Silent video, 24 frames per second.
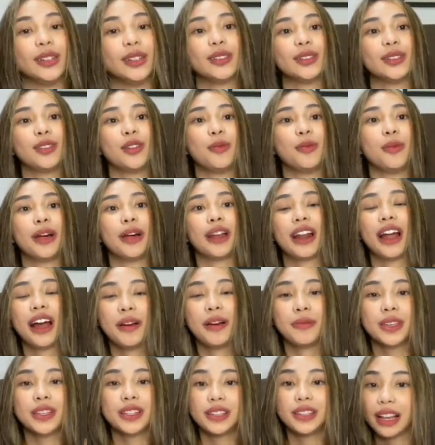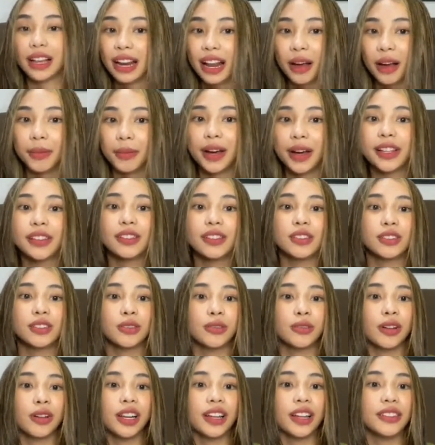so maraming salamat. Gusto
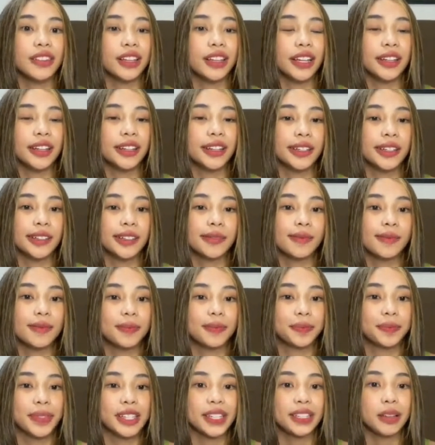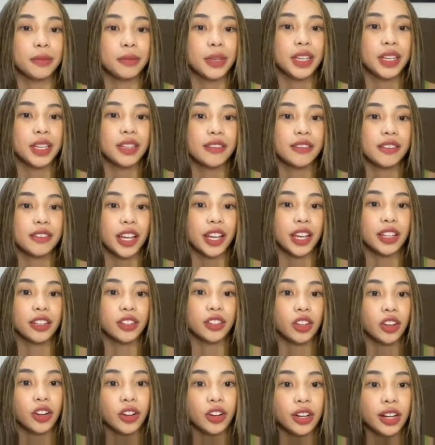ko lang din sabihin sa
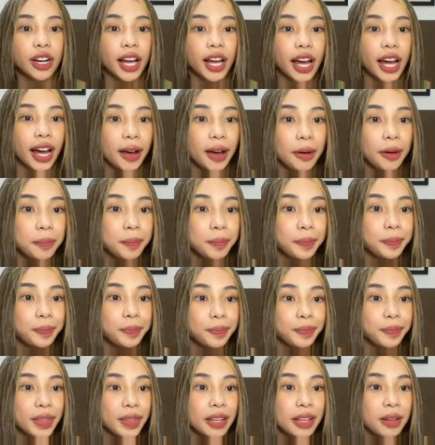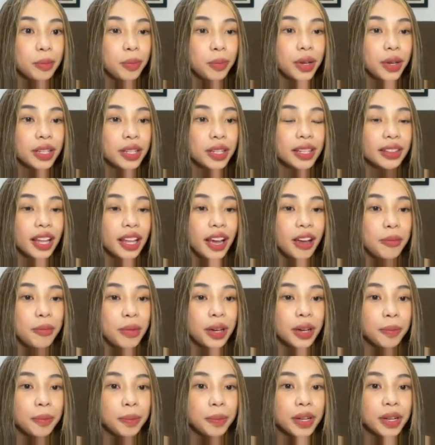inyo na pwede tayong
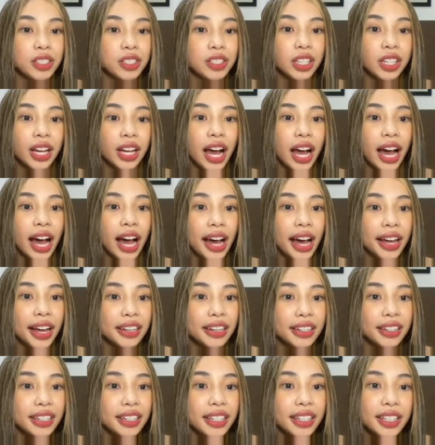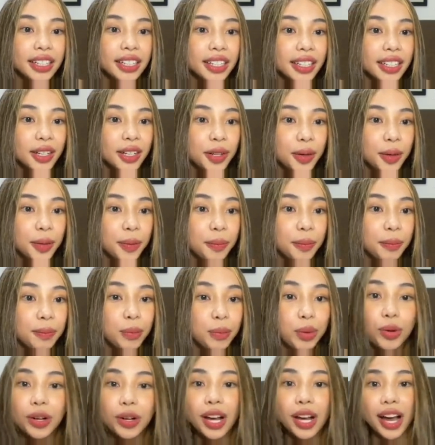makipagchikahan
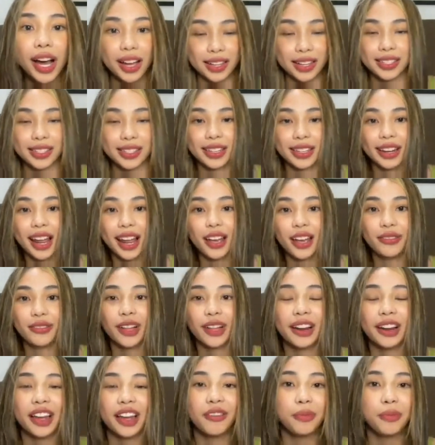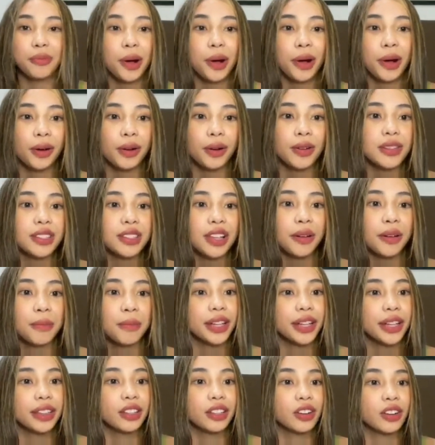bukas. Live na live po ako sa
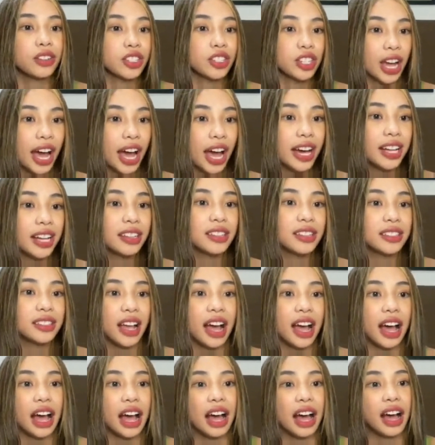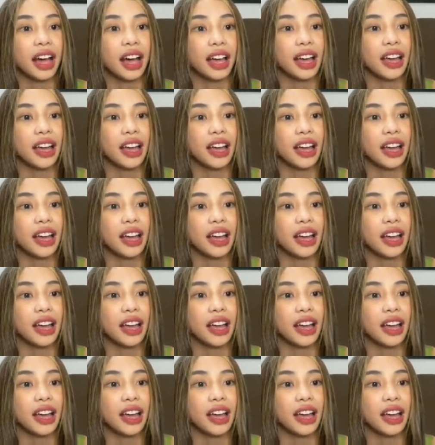Metro Chat sa